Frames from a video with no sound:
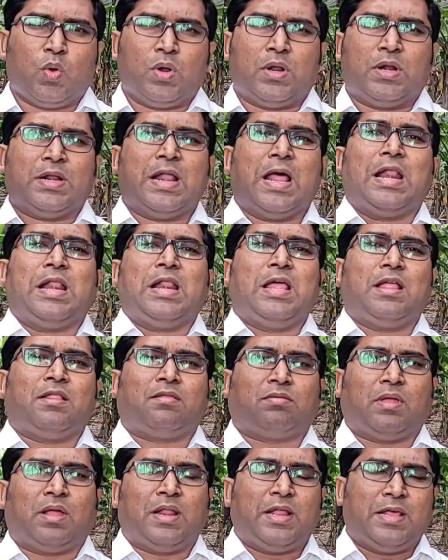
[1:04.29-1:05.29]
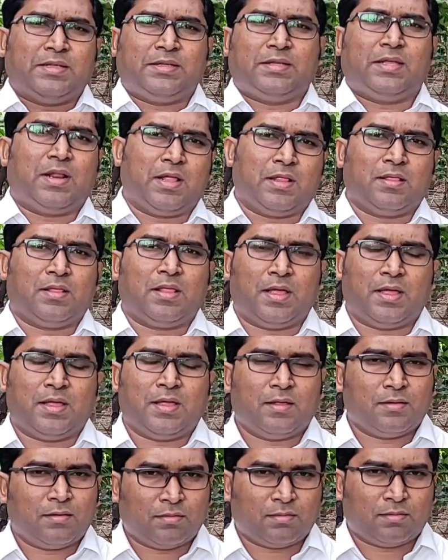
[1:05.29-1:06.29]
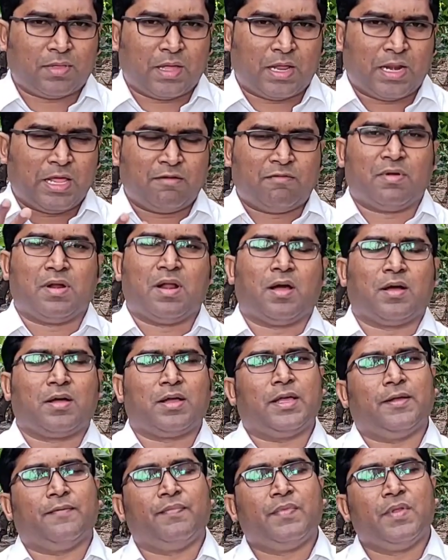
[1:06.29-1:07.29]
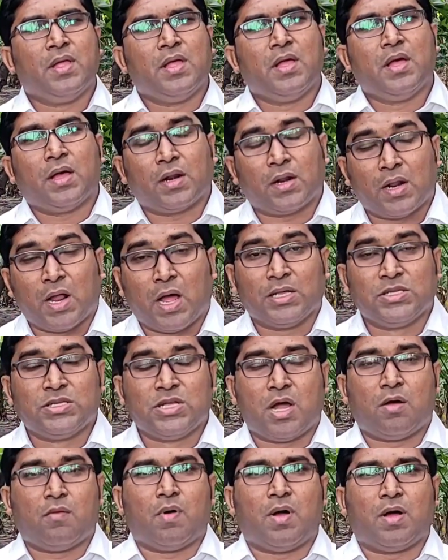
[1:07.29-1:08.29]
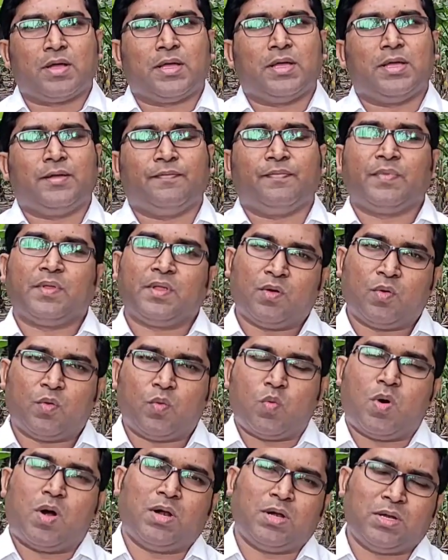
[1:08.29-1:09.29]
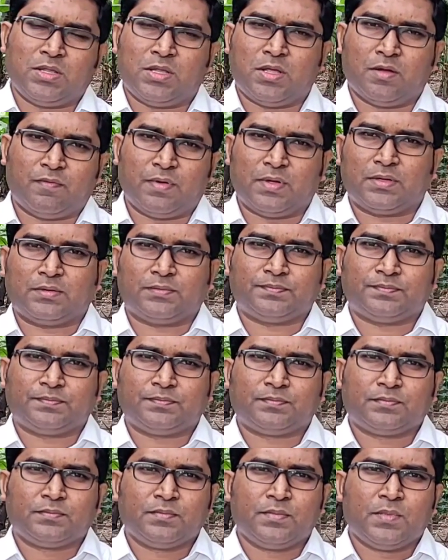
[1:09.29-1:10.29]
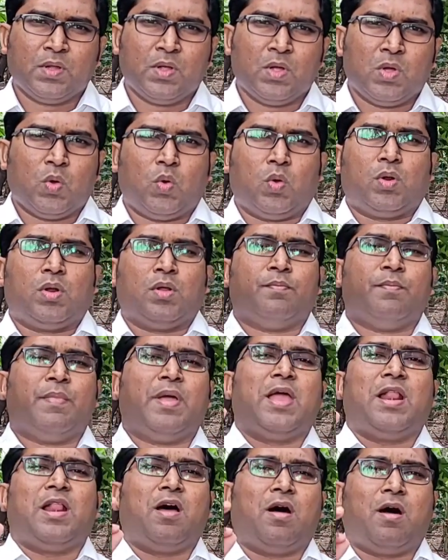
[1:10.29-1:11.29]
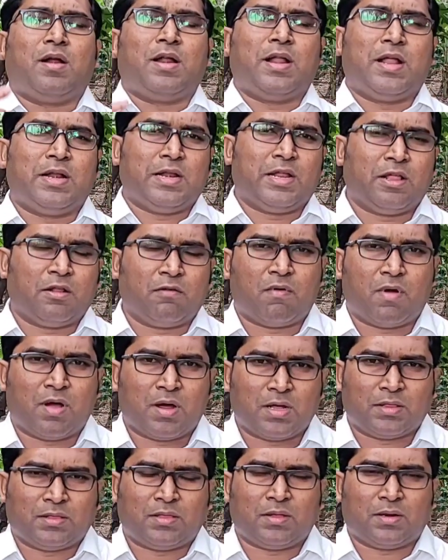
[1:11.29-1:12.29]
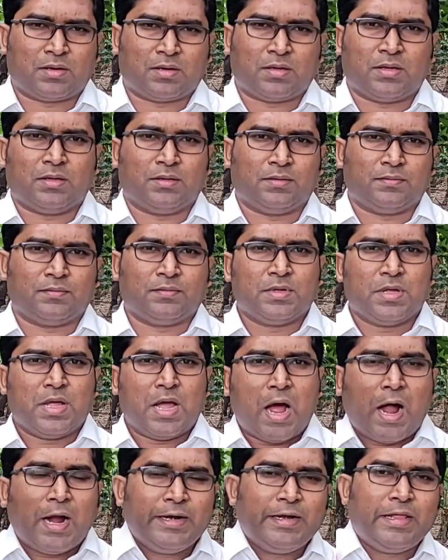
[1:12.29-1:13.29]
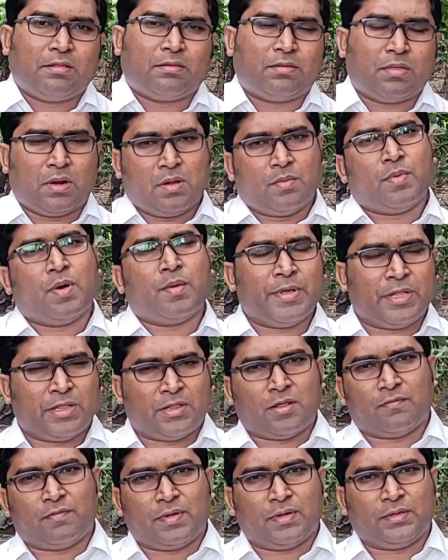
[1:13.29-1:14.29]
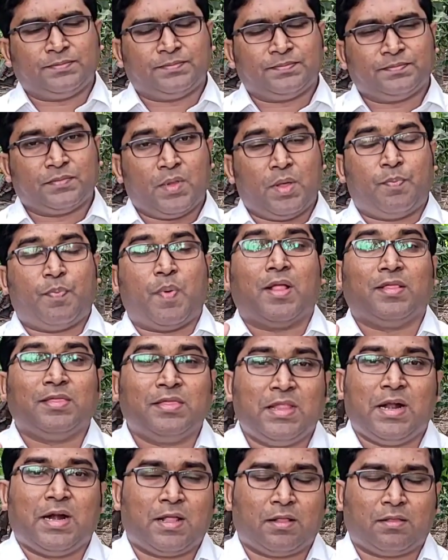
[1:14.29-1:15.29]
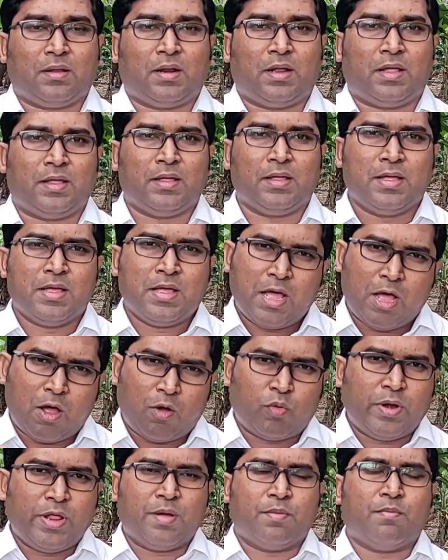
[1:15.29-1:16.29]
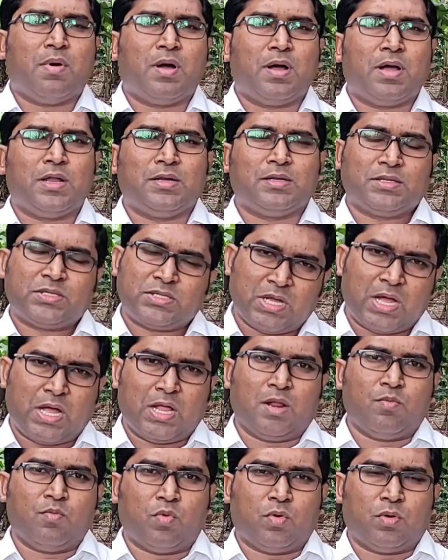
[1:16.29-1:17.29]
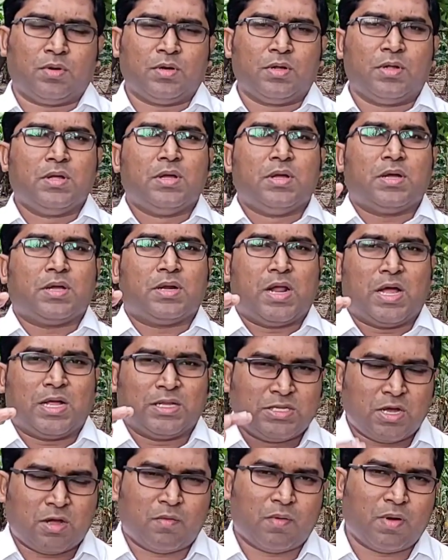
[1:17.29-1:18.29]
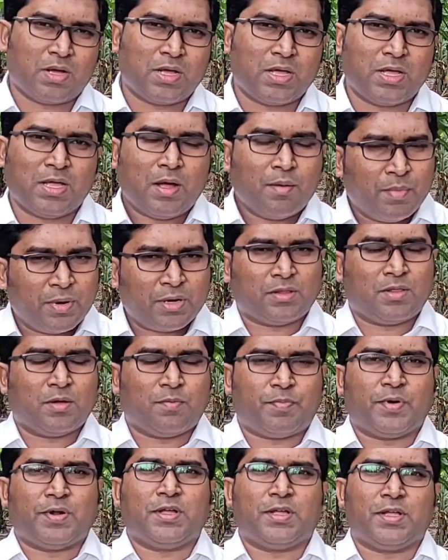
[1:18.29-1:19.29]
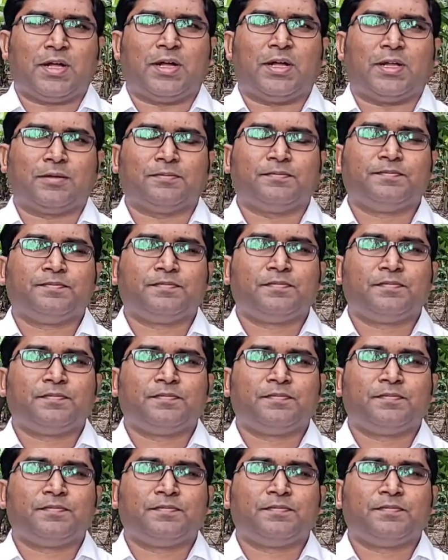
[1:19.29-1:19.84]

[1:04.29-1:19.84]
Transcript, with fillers: ஒரு நல்ல தலை சிறந்த தலைவனாக ராஜாவாக வாழ்ந்தவர் ஒரு மேலான நிர்வாகத்திற்கு அடித்தளம் அமைத்தவர் இப்போ அந்த இடத்துல அவருடைய மகன் சாலமோன் ராஜாவாக அமர்த்தப்படுகிறார்